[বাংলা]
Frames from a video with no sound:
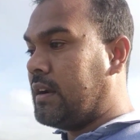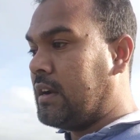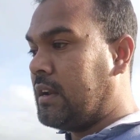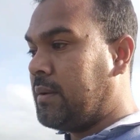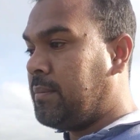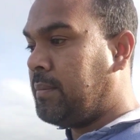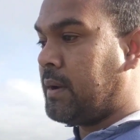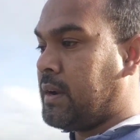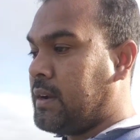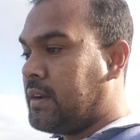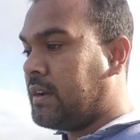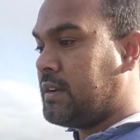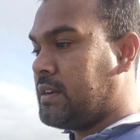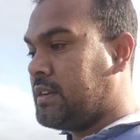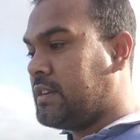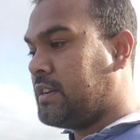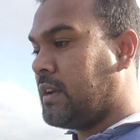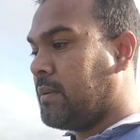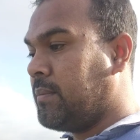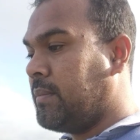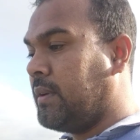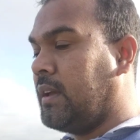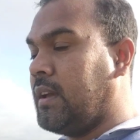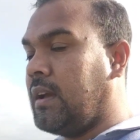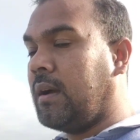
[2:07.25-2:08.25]
ডিপেন্ডেন্ট
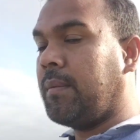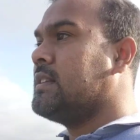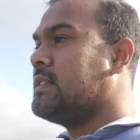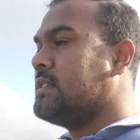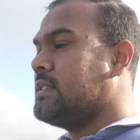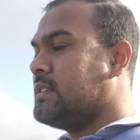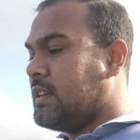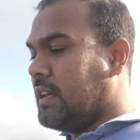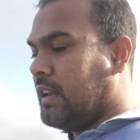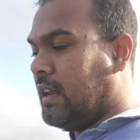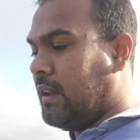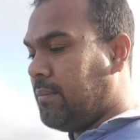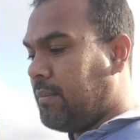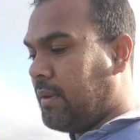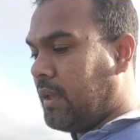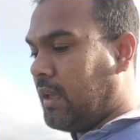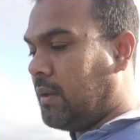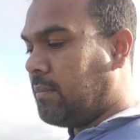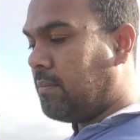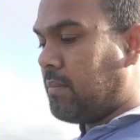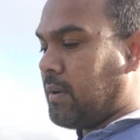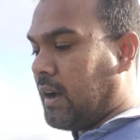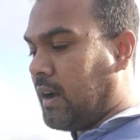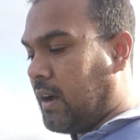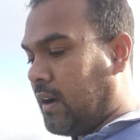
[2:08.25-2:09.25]
হিসাবে ছেলে মেয়ে
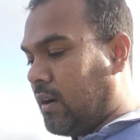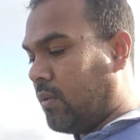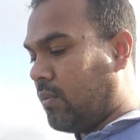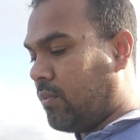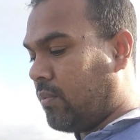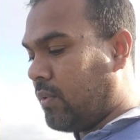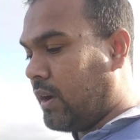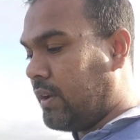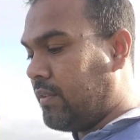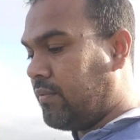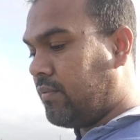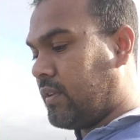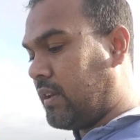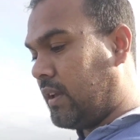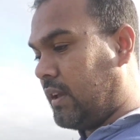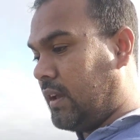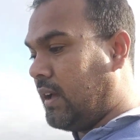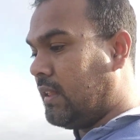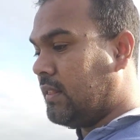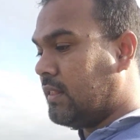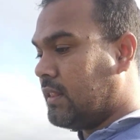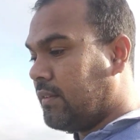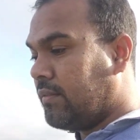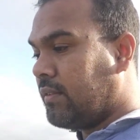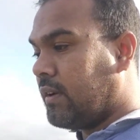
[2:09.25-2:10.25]
বা ওয়াইফকে
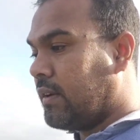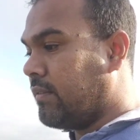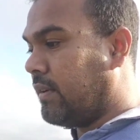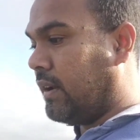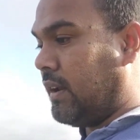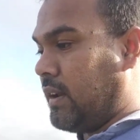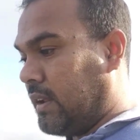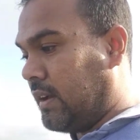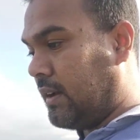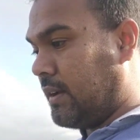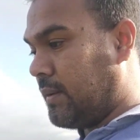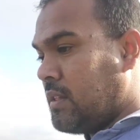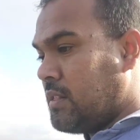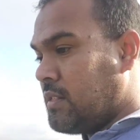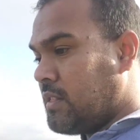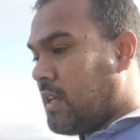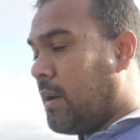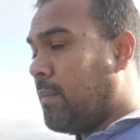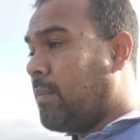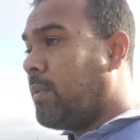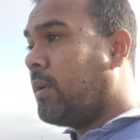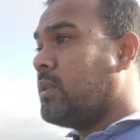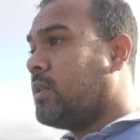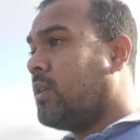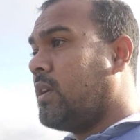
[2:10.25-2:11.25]
আনতে পারবেন না
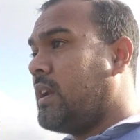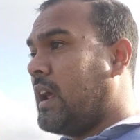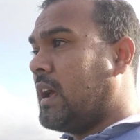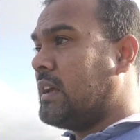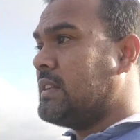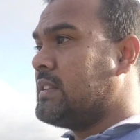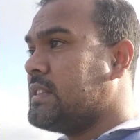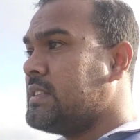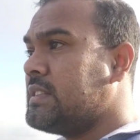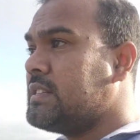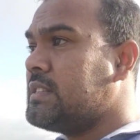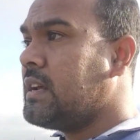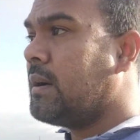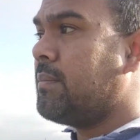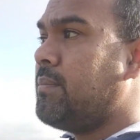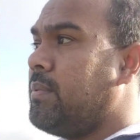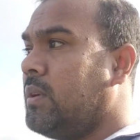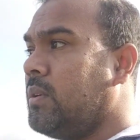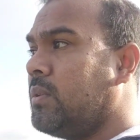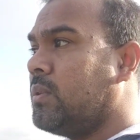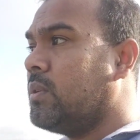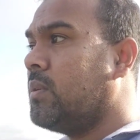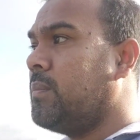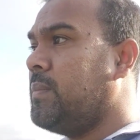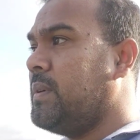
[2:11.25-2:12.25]
তারপর ধরেন এস এস
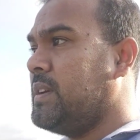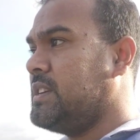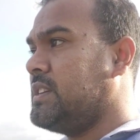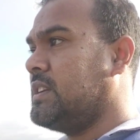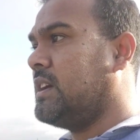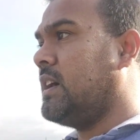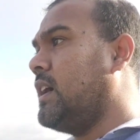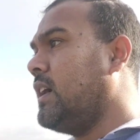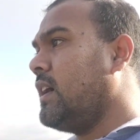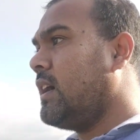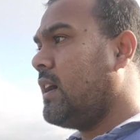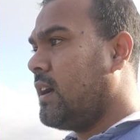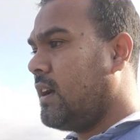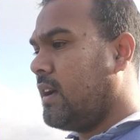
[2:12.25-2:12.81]
ডাব্লিউ ভিসা